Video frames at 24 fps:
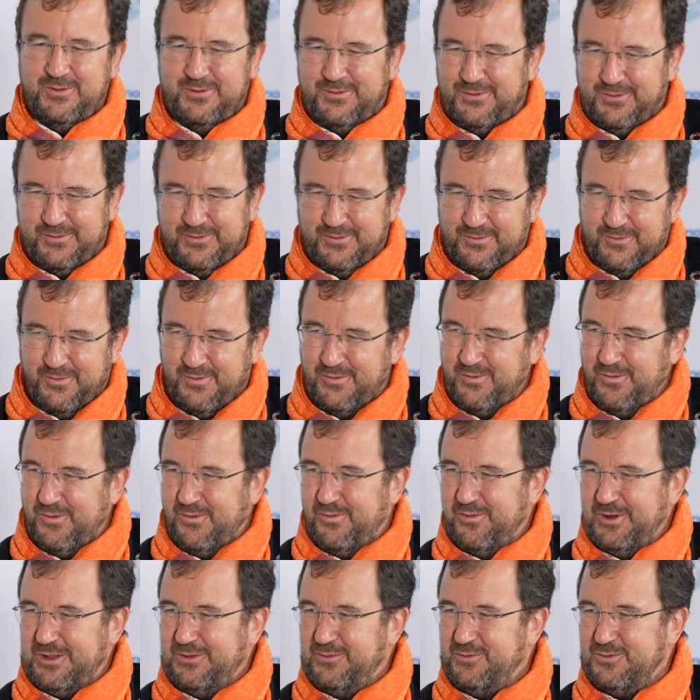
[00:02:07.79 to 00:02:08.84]
on,
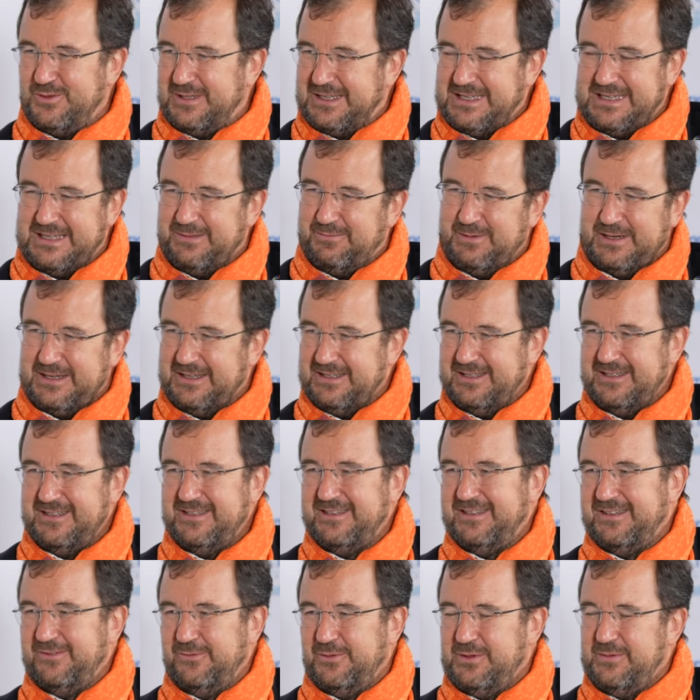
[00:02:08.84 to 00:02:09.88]
voit tout ce qui se
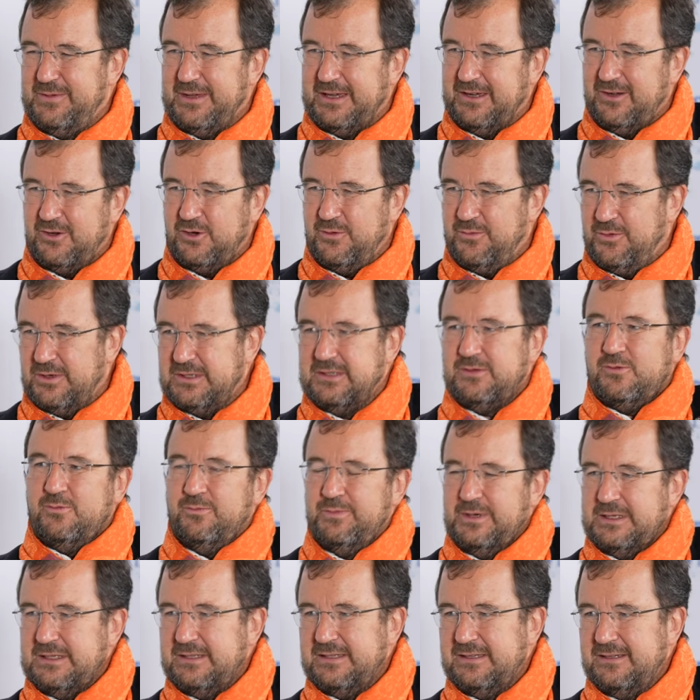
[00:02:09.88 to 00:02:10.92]
passe et on dit mais comment est-ce qu'on
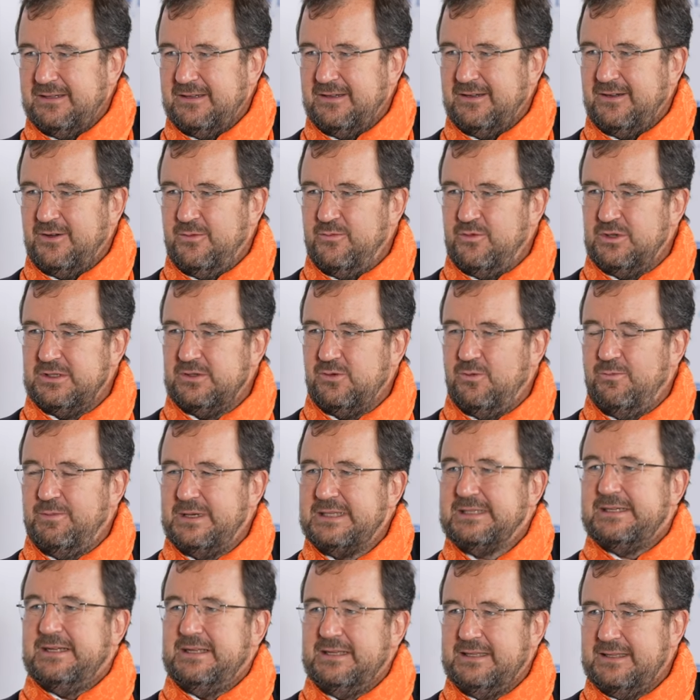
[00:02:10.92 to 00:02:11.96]
passe, comment est-ce qu'on
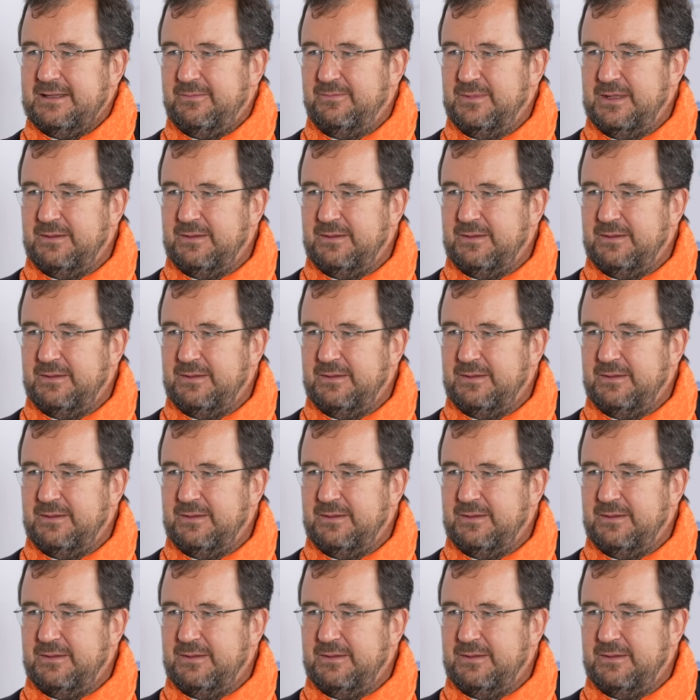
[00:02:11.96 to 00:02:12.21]
passe à l'étape